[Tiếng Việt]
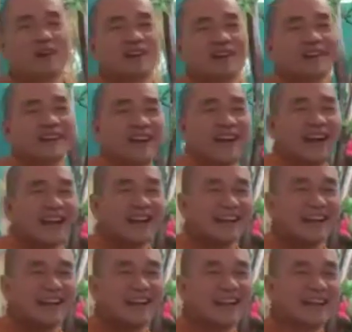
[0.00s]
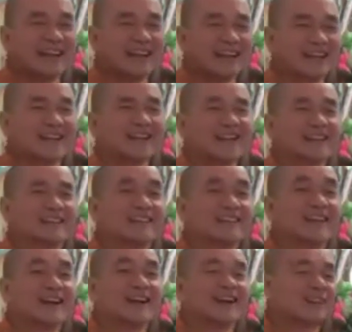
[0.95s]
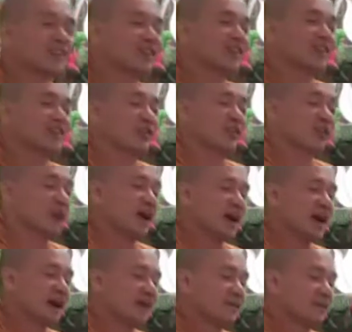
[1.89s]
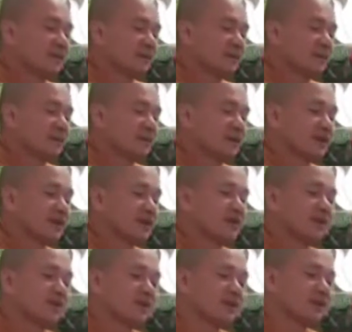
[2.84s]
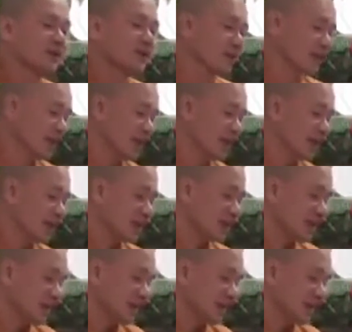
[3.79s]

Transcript: quất cái này chức năng của nó là chọi gà. Này cũng không hiểu cái nó là cái